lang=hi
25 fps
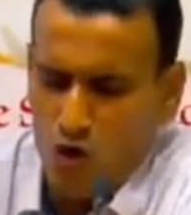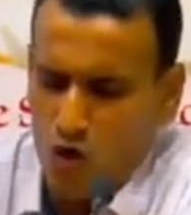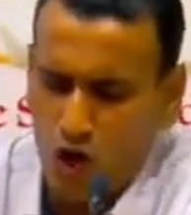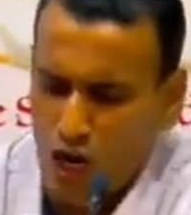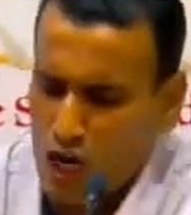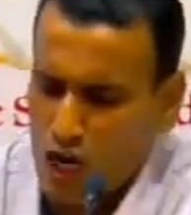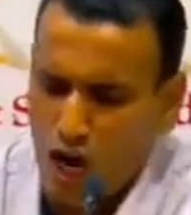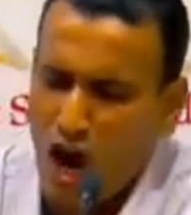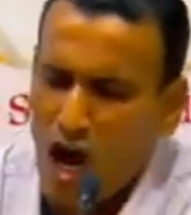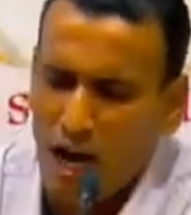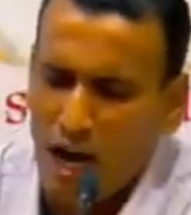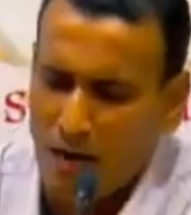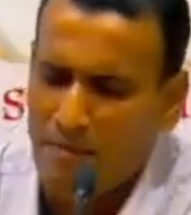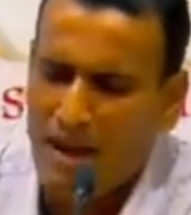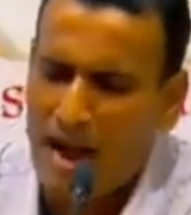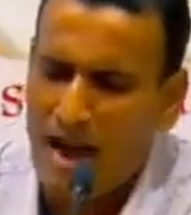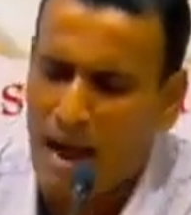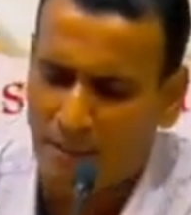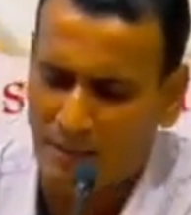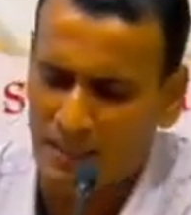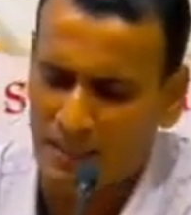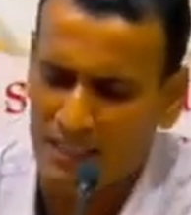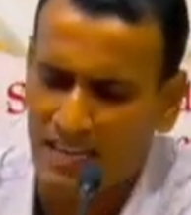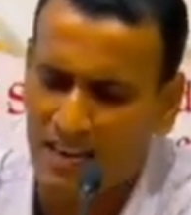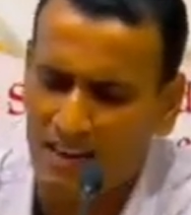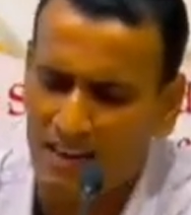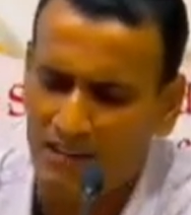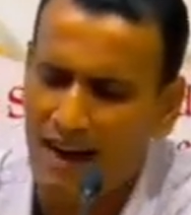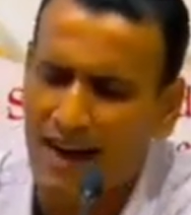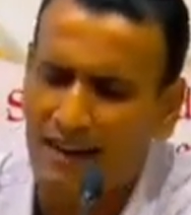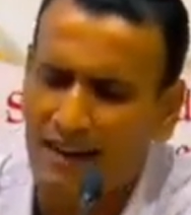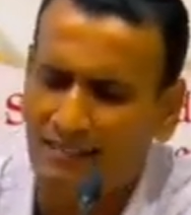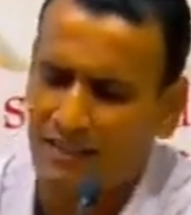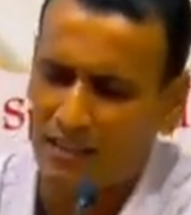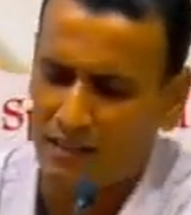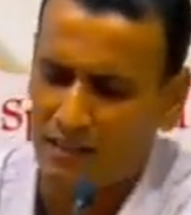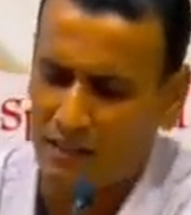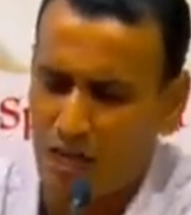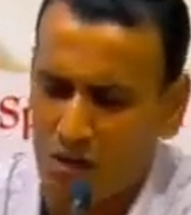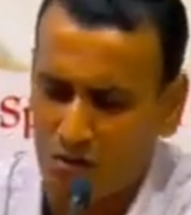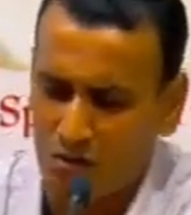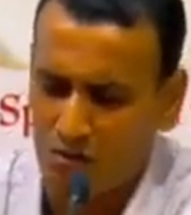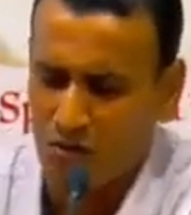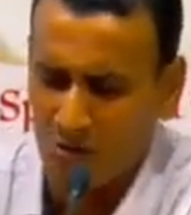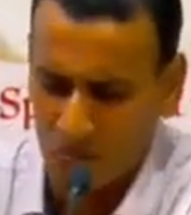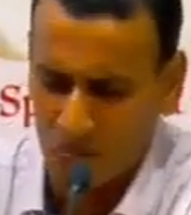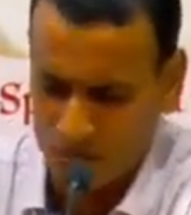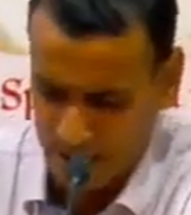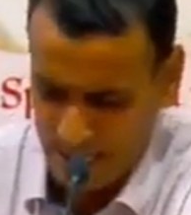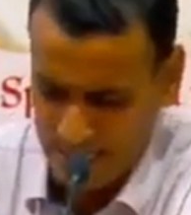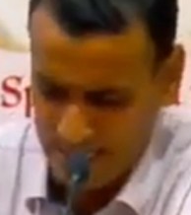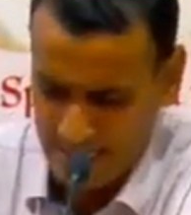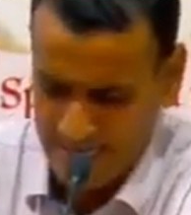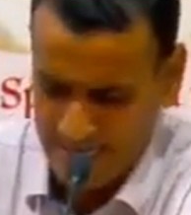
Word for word: ओ oh, लॉर्ड मैं आपका धन्यवाद देता हूं